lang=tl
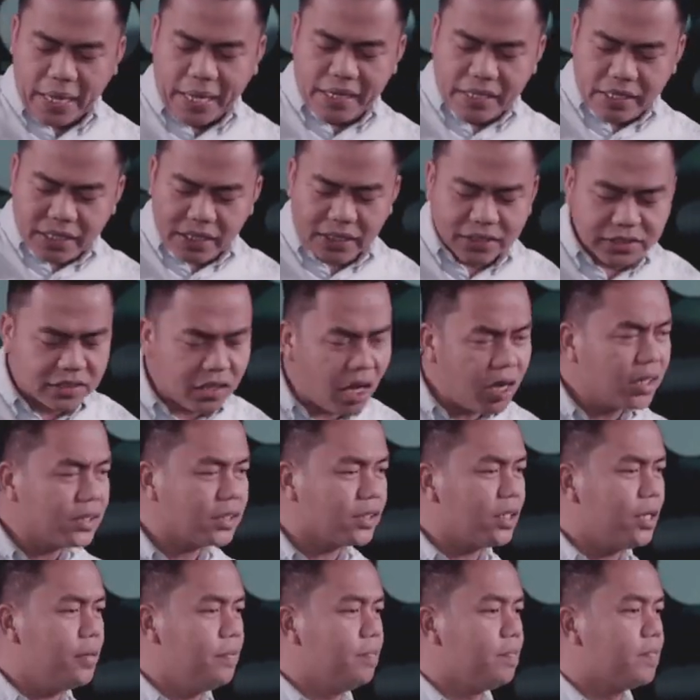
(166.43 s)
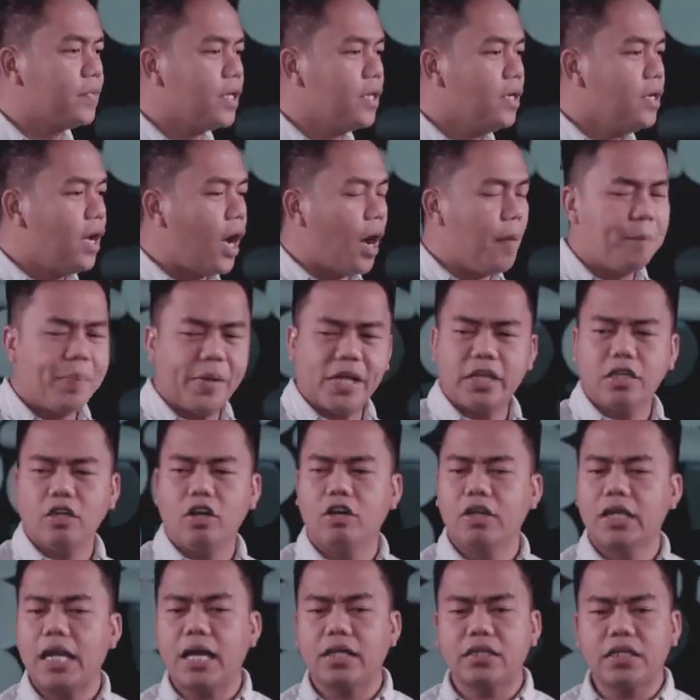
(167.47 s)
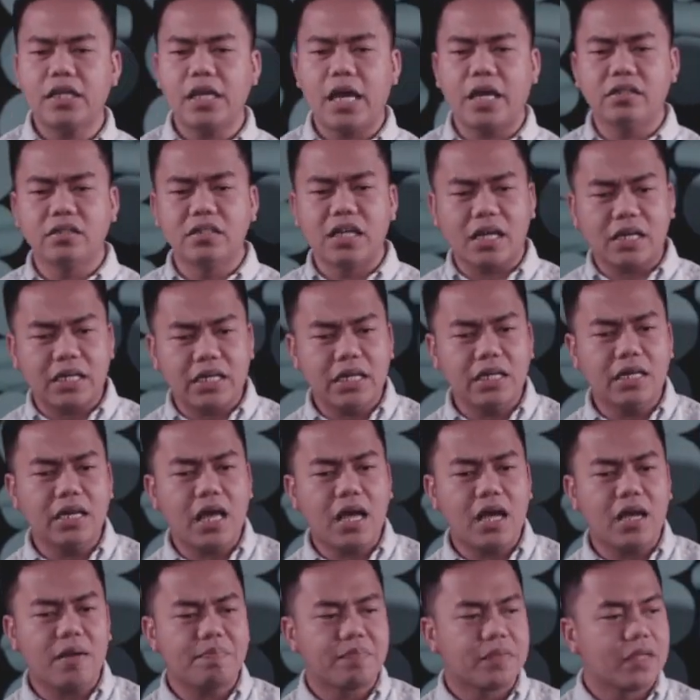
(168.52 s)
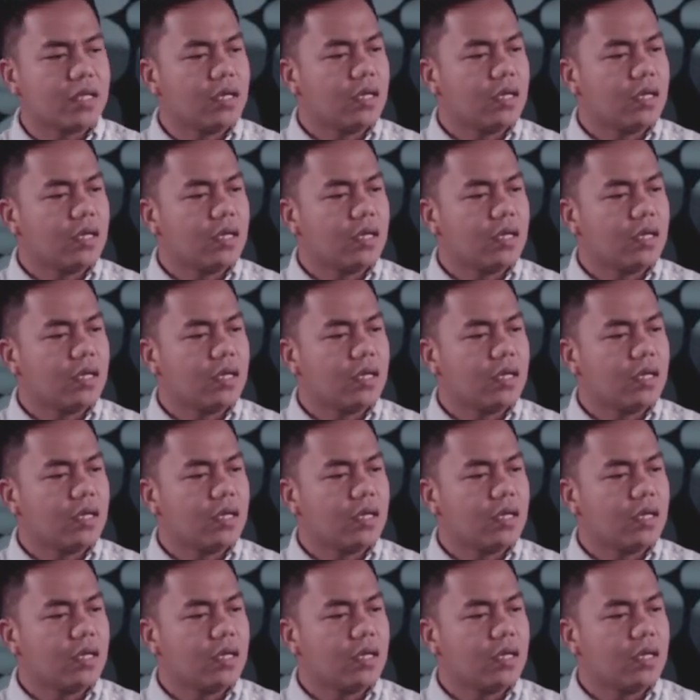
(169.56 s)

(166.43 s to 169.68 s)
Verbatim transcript: and He is awesome. Ang Panginoon natin ay dakila.